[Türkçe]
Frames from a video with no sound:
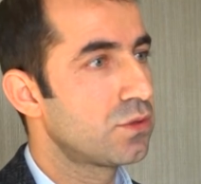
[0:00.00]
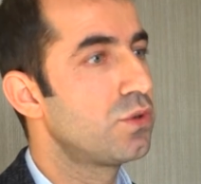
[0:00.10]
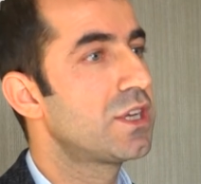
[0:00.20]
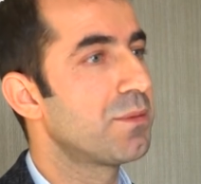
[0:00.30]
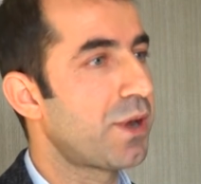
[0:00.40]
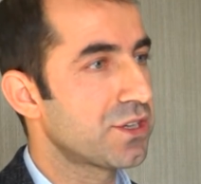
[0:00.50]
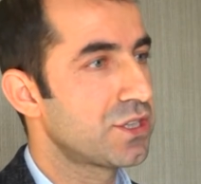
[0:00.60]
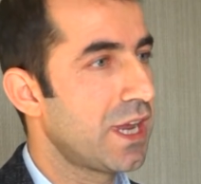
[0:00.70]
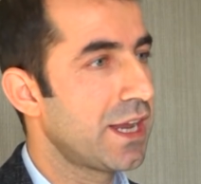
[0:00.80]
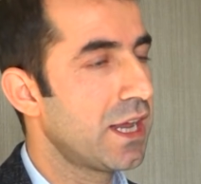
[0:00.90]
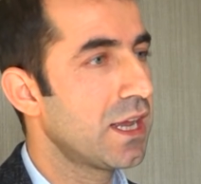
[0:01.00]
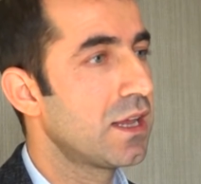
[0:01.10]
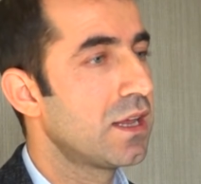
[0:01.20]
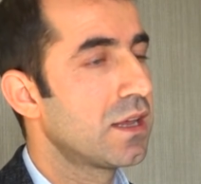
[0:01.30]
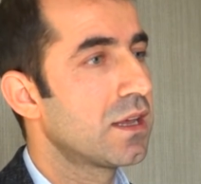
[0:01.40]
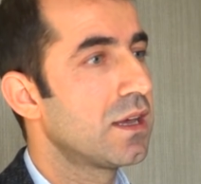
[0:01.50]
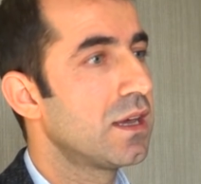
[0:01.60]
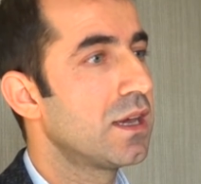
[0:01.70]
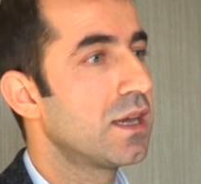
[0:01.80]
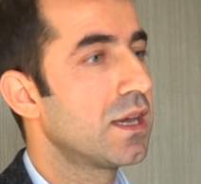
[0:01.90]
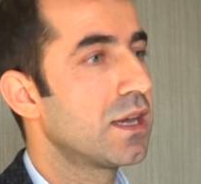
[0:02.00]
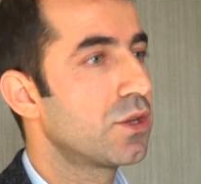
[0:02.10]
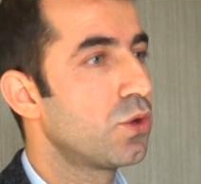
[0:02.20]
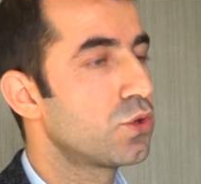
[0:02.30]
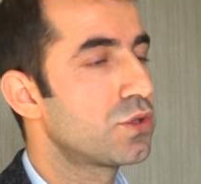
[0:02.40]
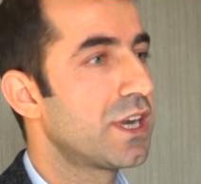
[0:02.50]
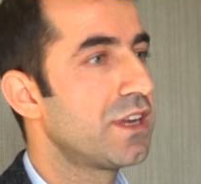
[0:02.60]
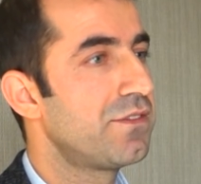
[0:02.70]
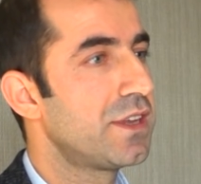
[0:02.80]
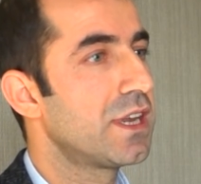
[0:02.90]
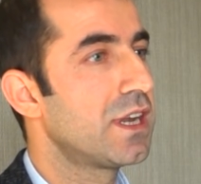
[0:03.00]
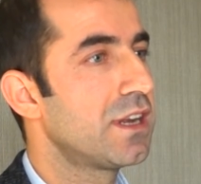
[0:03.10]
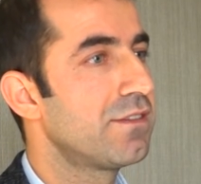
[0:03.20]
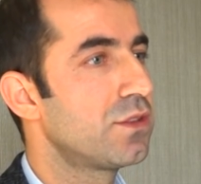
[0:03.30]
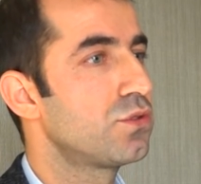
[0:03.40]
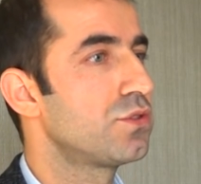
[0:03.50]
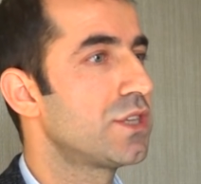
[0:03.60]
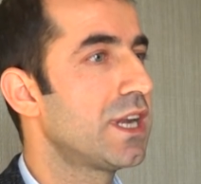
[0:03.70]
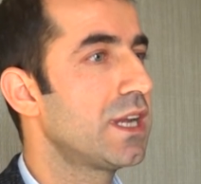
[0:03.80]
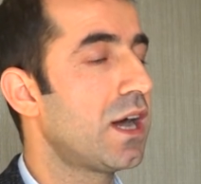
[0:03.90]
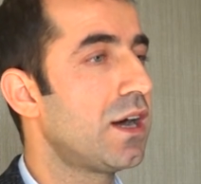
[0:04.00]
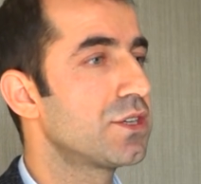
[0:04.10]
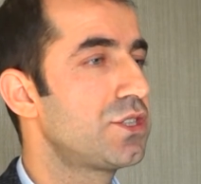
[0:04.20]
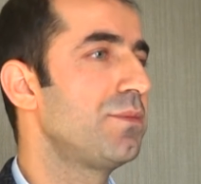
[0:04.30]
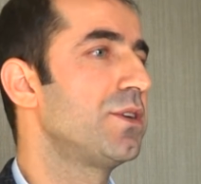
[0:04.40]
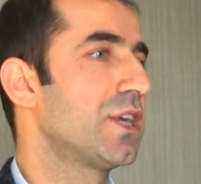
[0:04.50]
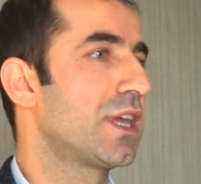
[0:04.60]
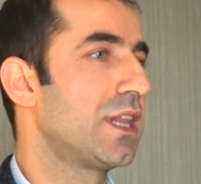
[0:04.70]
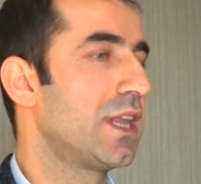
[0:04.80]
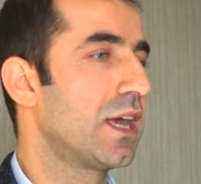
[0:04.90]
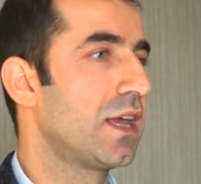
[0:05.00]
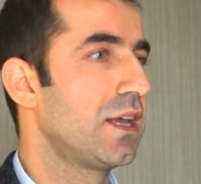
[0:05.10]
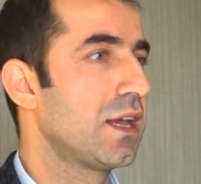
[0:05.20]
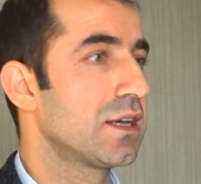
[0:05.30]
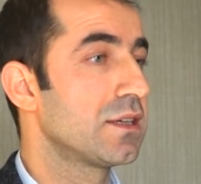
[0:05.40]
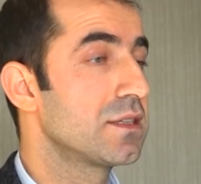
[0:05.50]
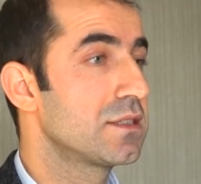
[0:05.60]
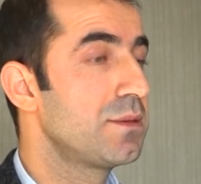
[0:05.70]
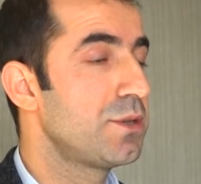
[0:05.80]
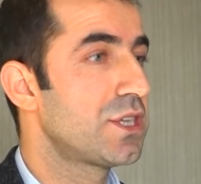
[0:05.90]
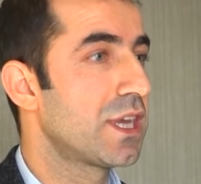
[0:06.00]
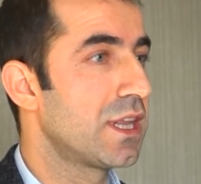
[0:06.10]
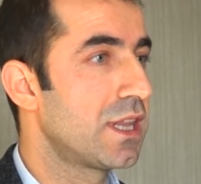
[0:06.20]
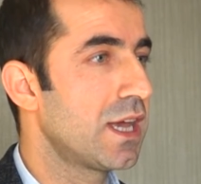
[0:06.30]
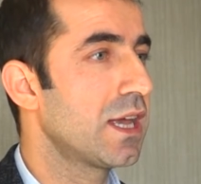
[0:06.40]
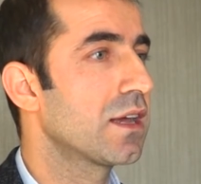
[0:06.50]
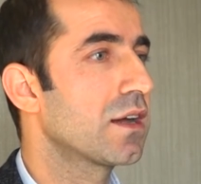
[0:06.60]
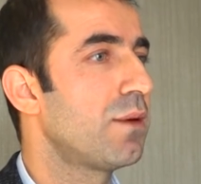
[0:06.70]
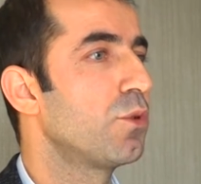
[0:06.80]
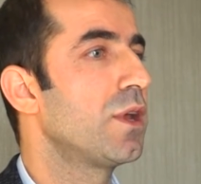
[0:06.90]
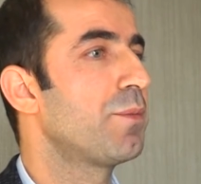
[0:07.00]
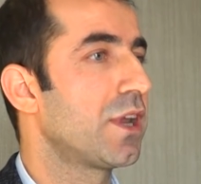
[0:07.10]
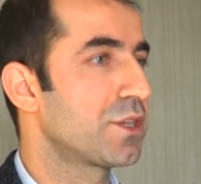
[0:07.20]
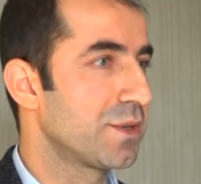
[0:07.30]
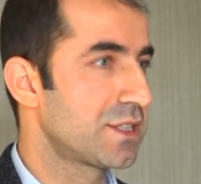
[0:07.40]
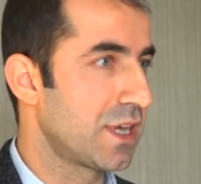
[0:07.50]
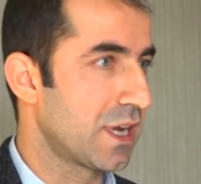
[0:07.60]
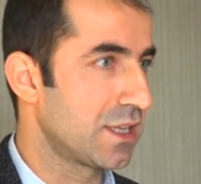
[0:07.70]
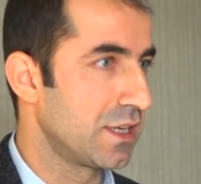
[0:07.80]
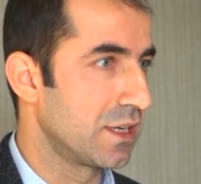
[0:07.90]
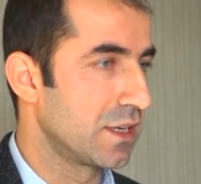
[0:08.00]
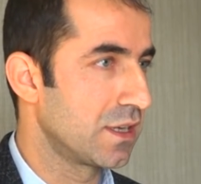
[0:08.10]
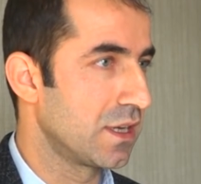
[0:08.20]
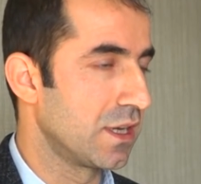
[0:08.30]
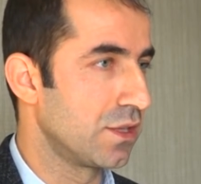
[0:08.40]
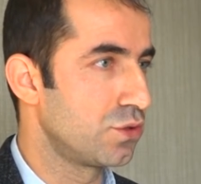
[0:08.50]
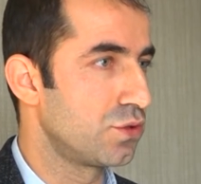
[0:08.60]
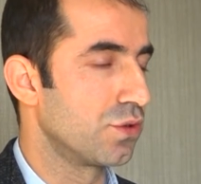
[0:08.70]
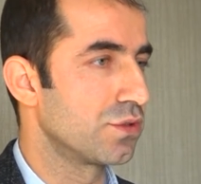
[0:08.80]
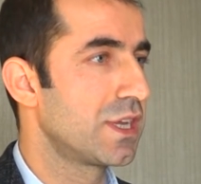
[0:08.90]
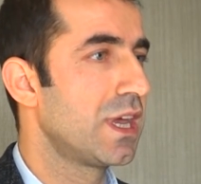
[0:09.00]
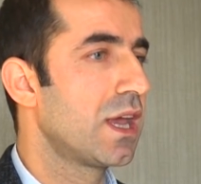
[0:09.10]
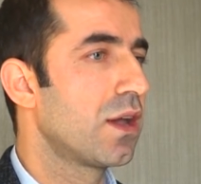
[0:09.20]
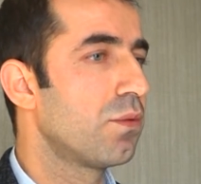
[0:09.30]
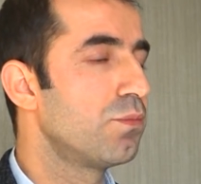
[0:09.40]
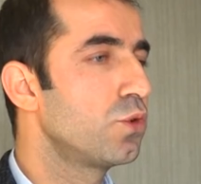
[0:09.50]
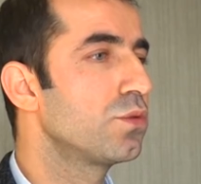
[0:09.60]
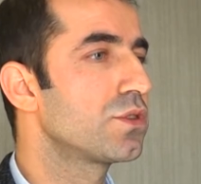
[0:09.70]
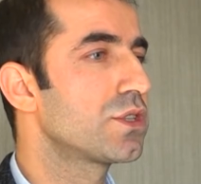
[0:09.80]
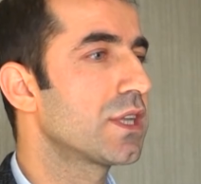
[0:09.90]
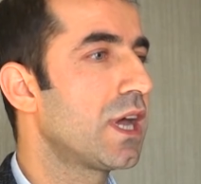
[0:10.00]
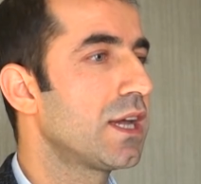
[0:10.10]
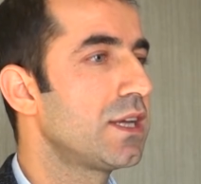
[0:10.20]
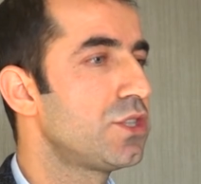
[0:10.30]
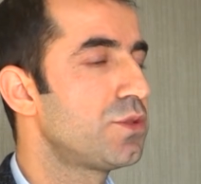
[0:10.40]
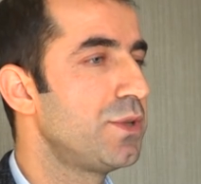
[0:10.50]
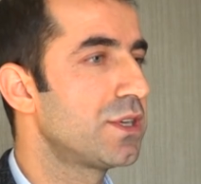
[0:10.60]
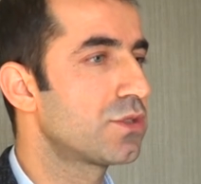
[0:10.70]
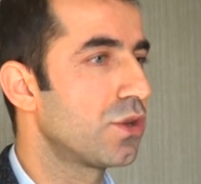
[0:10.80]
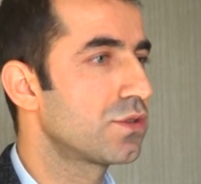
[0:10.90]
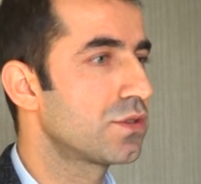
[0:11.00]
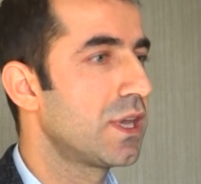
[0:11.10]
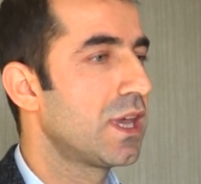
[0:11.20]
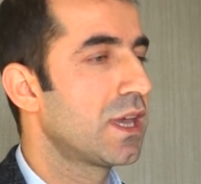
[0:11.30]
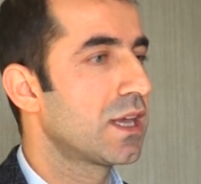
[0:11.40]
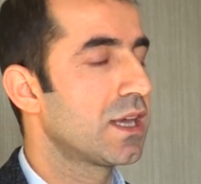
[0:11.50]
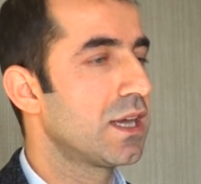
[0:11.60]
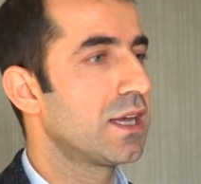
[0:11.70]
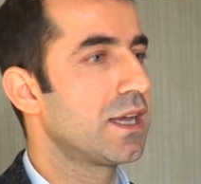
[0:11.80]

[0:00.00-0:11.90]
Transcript: Türkiye barışı lehine e, görüşlerini, fikirlerini ve düşüncelerini acil bir şekilde hızlı bir şekilde kamuyla paylaşması gerektiğini e, düşünüyoruz. Bunun dışında hiçbir söz e,